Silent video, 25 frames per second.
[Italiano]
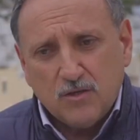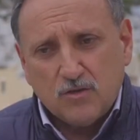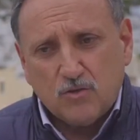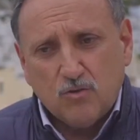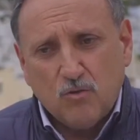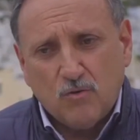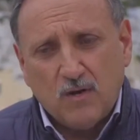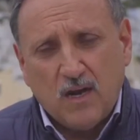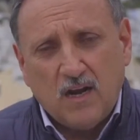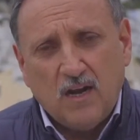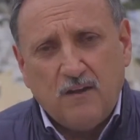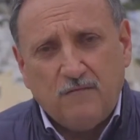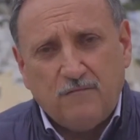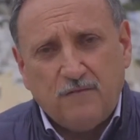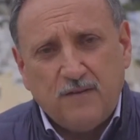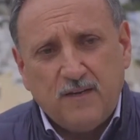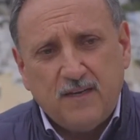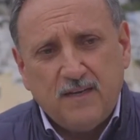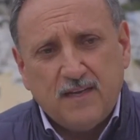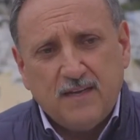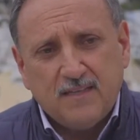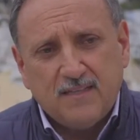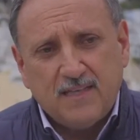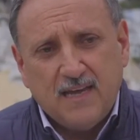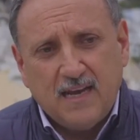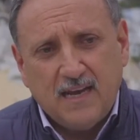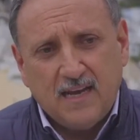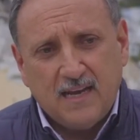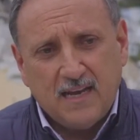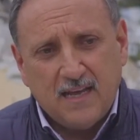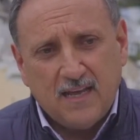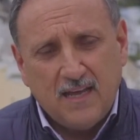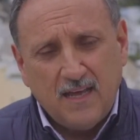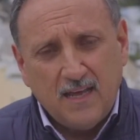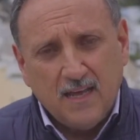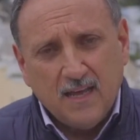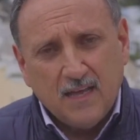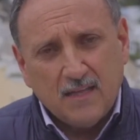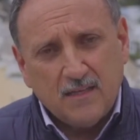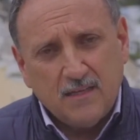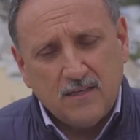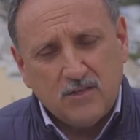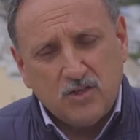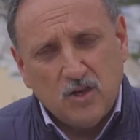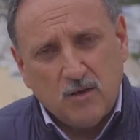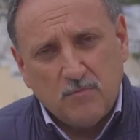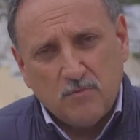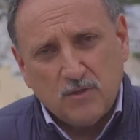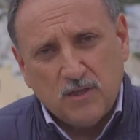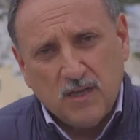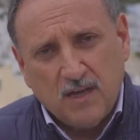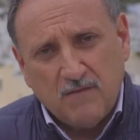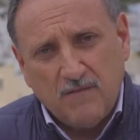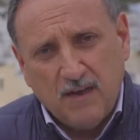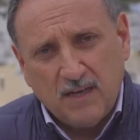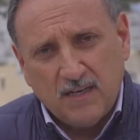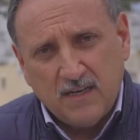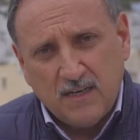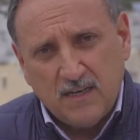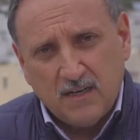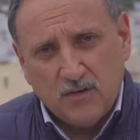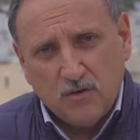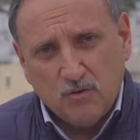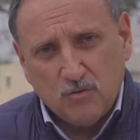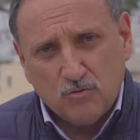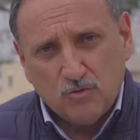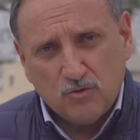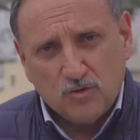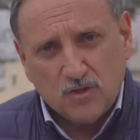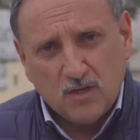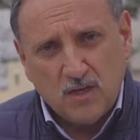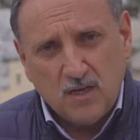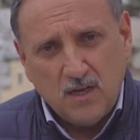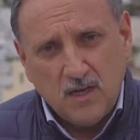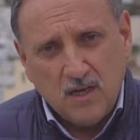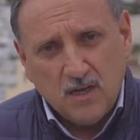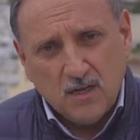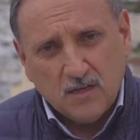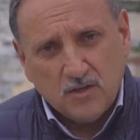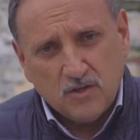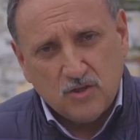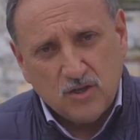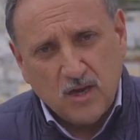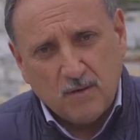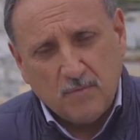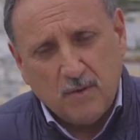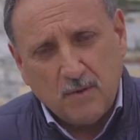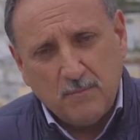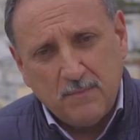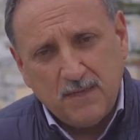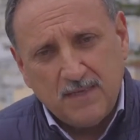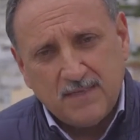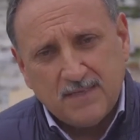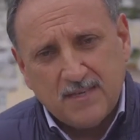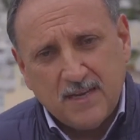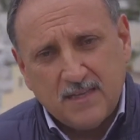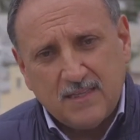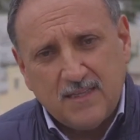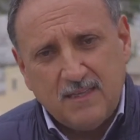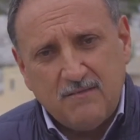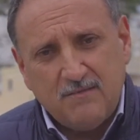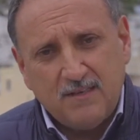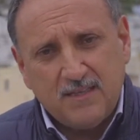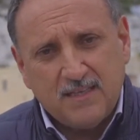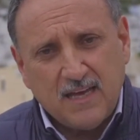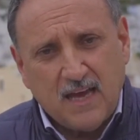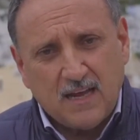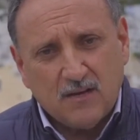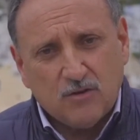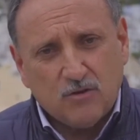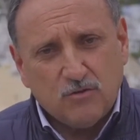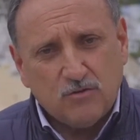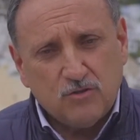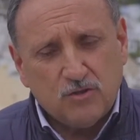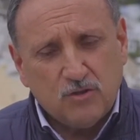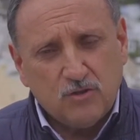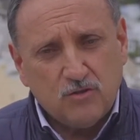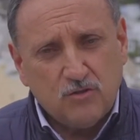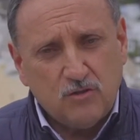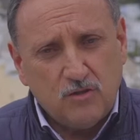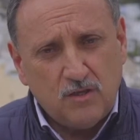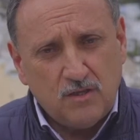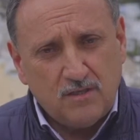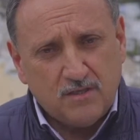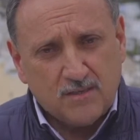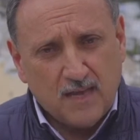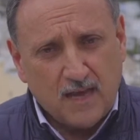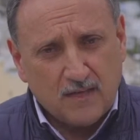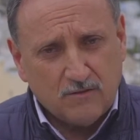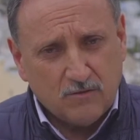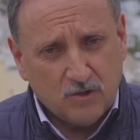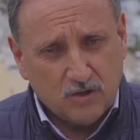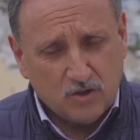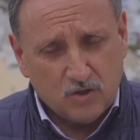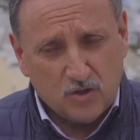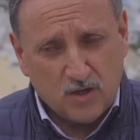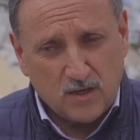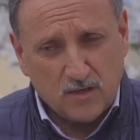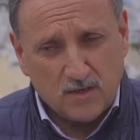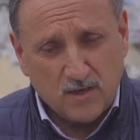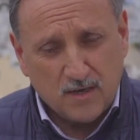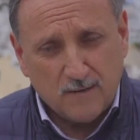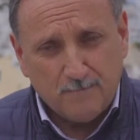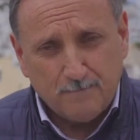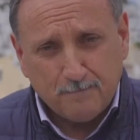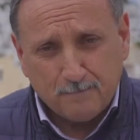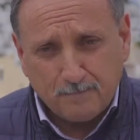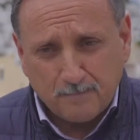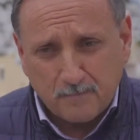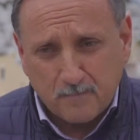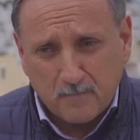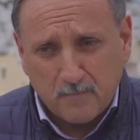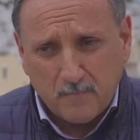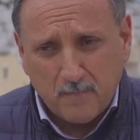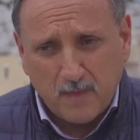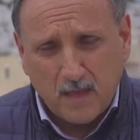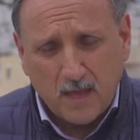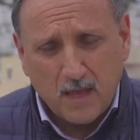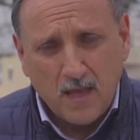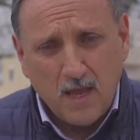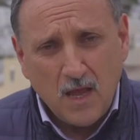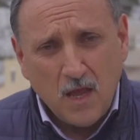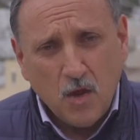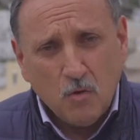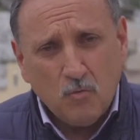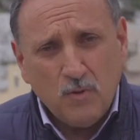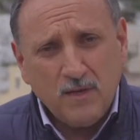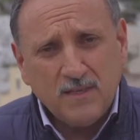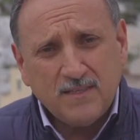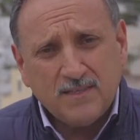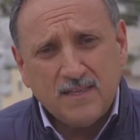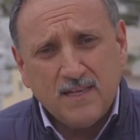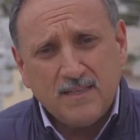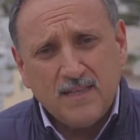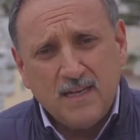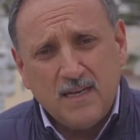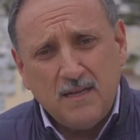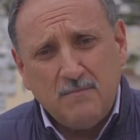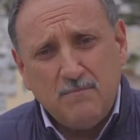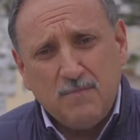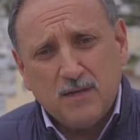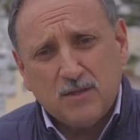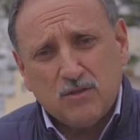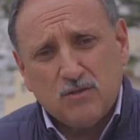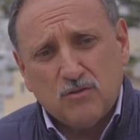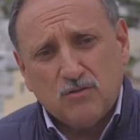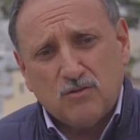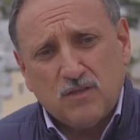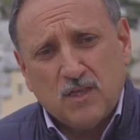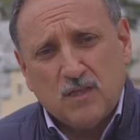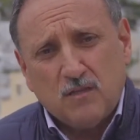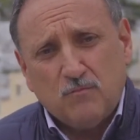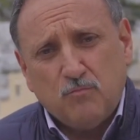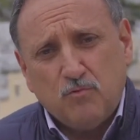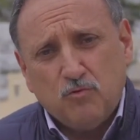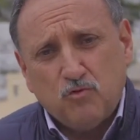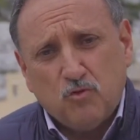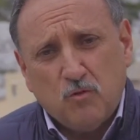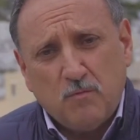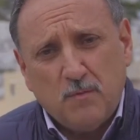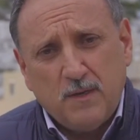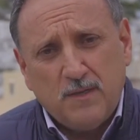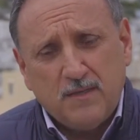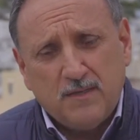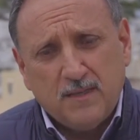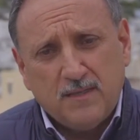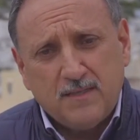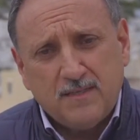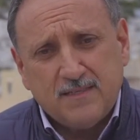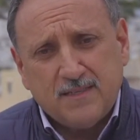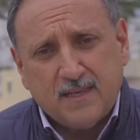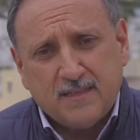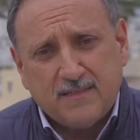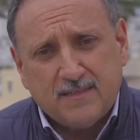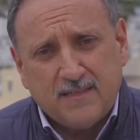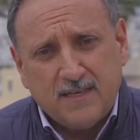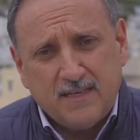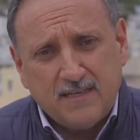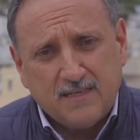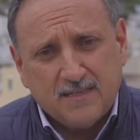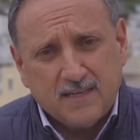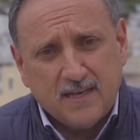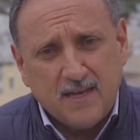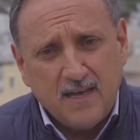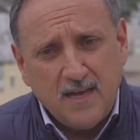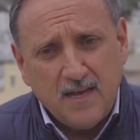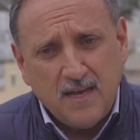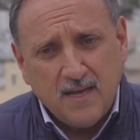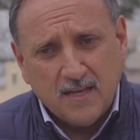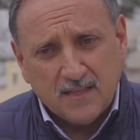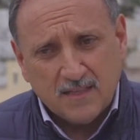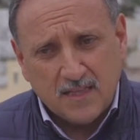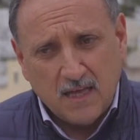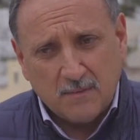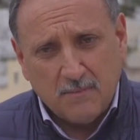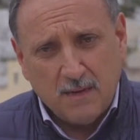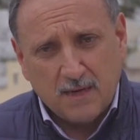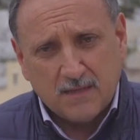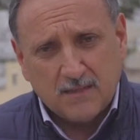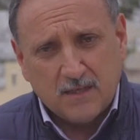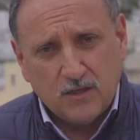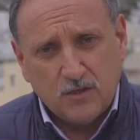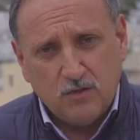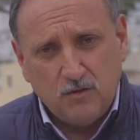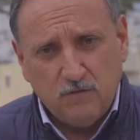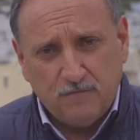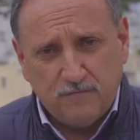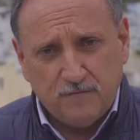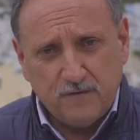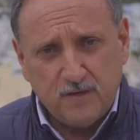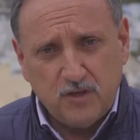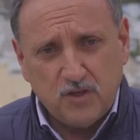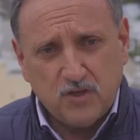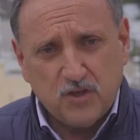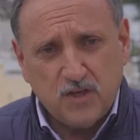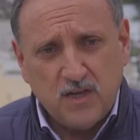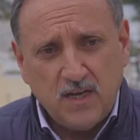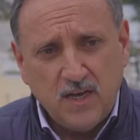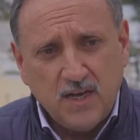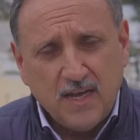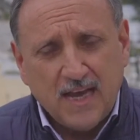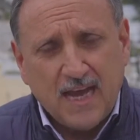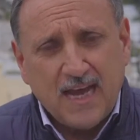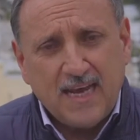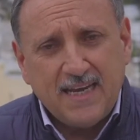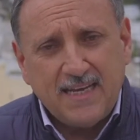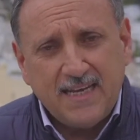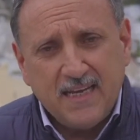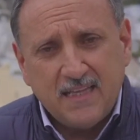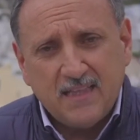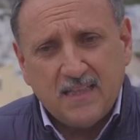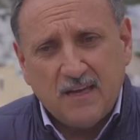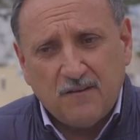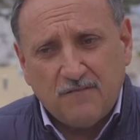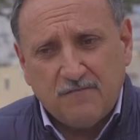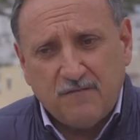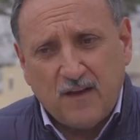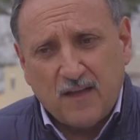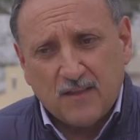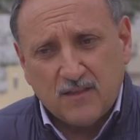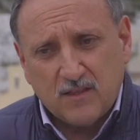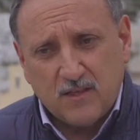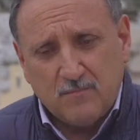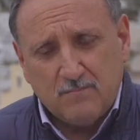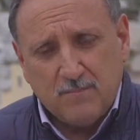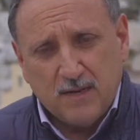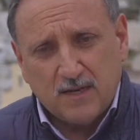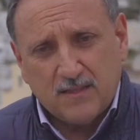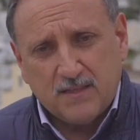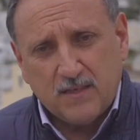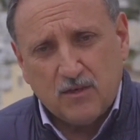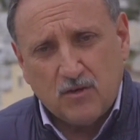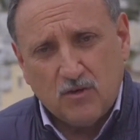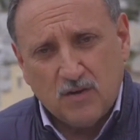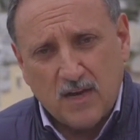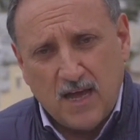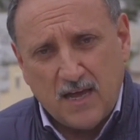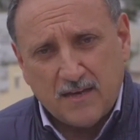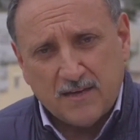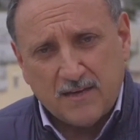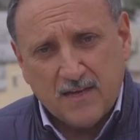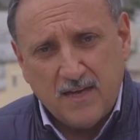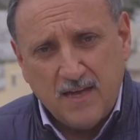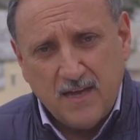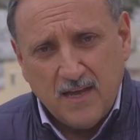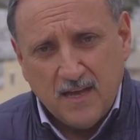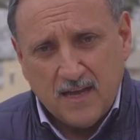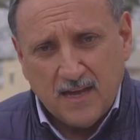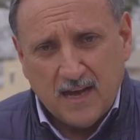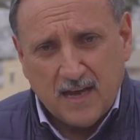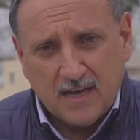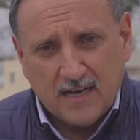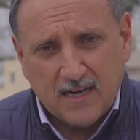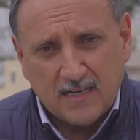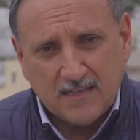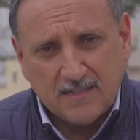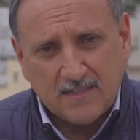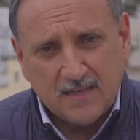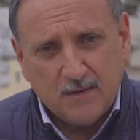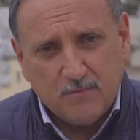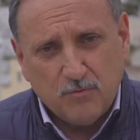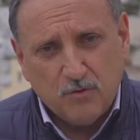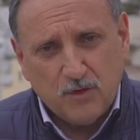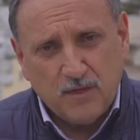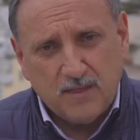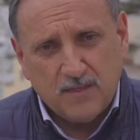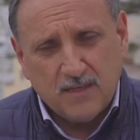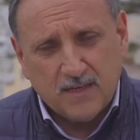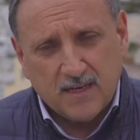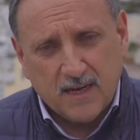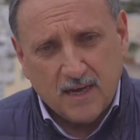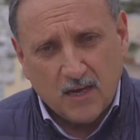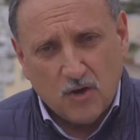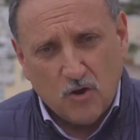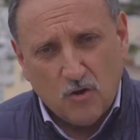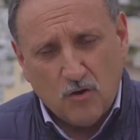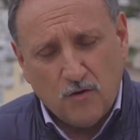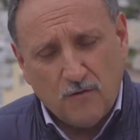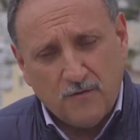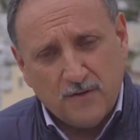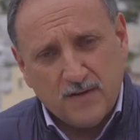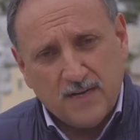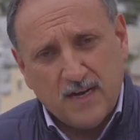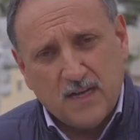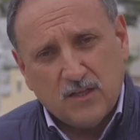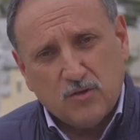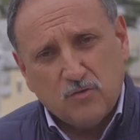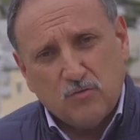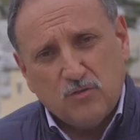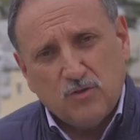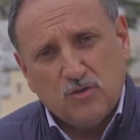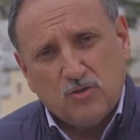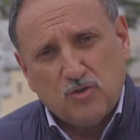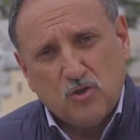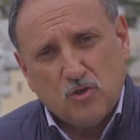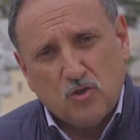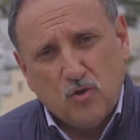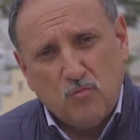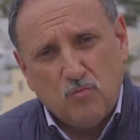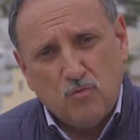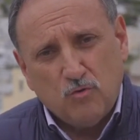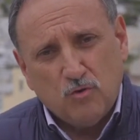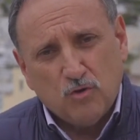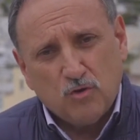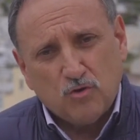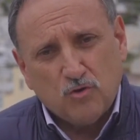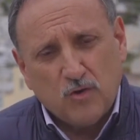solo alla fine delle, diciamo, dei vari ricorsi diciamo, amministrativi tra Consiglio di Stato eccetera. Queste delibere sono state puntualmente disattese da parte degli uffici e niente affatto, in particolare la classe politica che ha governato questo comune,